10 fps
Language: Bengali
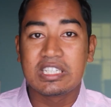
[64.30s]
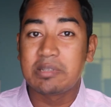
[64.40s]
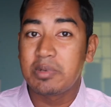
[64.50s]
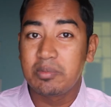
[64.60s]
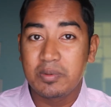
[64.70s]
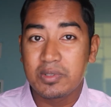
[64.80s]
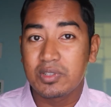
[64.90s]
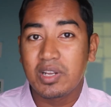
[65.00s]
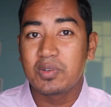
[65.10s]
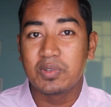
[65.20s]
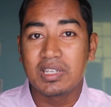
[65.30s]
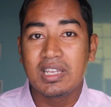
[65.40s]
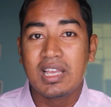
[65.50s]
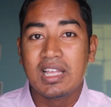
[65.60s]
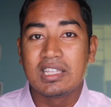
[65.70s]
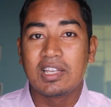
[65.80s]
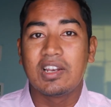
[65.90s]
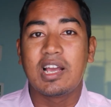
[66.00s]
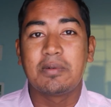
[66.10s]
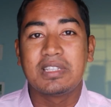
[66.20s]
হিসেবে বিবেচনা করি
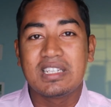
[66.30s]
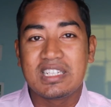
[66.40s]
তাহলে আমাদের